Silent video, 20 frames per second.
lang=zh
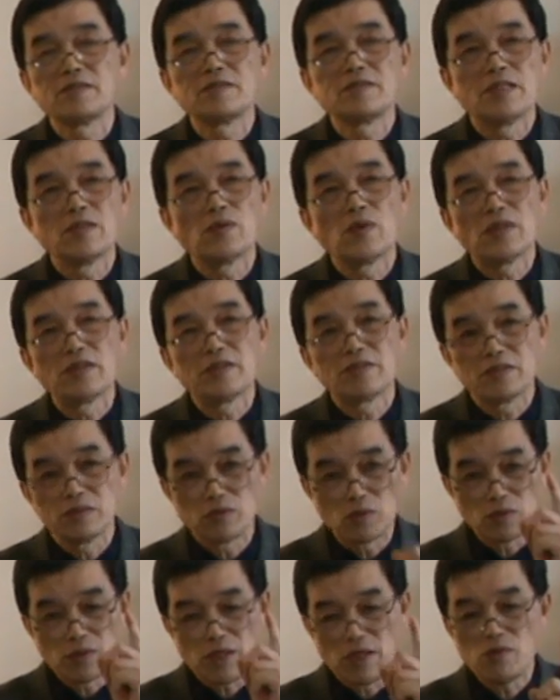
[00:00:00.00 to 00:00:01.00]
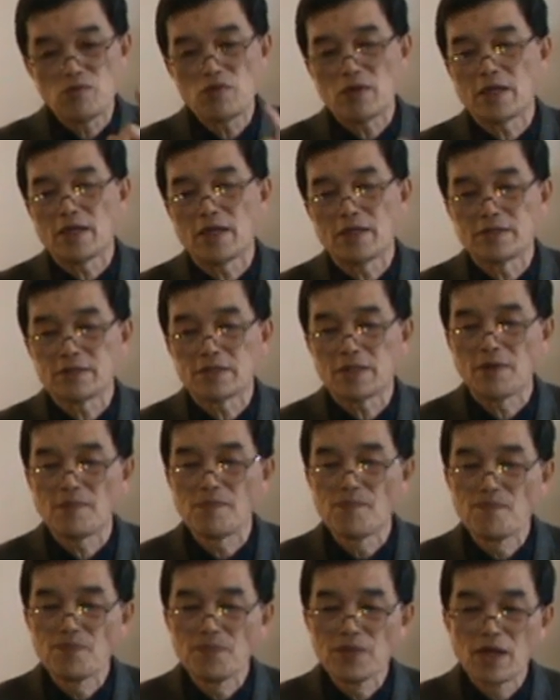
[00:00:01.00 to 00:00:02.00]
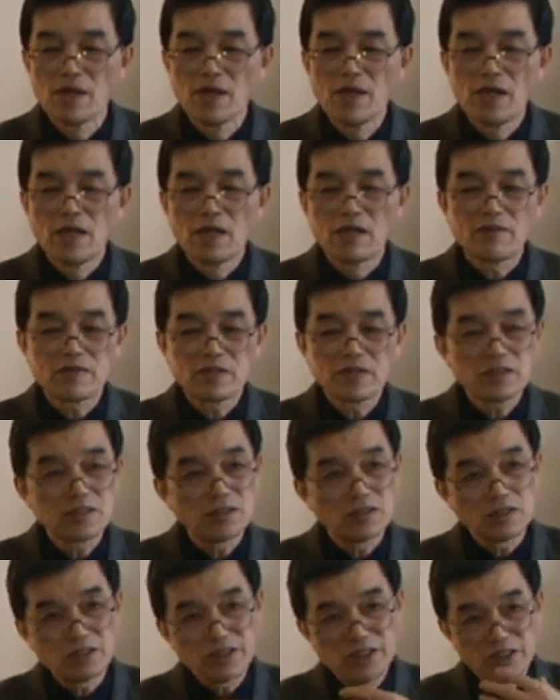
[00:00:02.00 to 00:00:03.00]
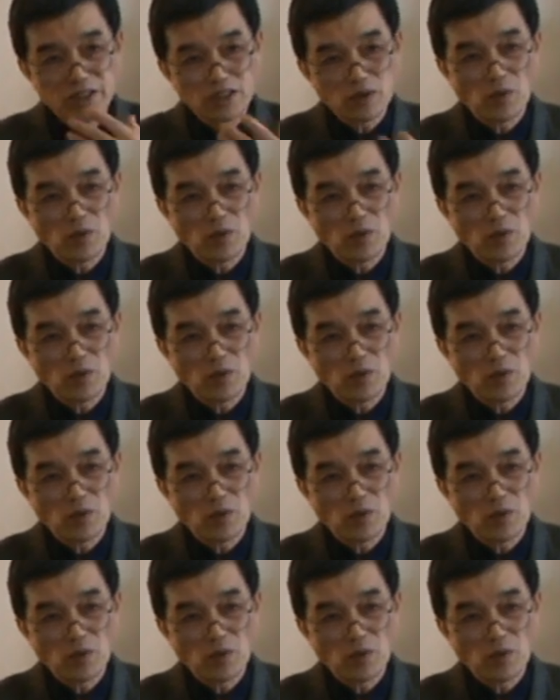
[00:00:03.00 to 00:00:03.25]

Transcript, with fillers: 阶段，就从一岁开始。那么这时候的器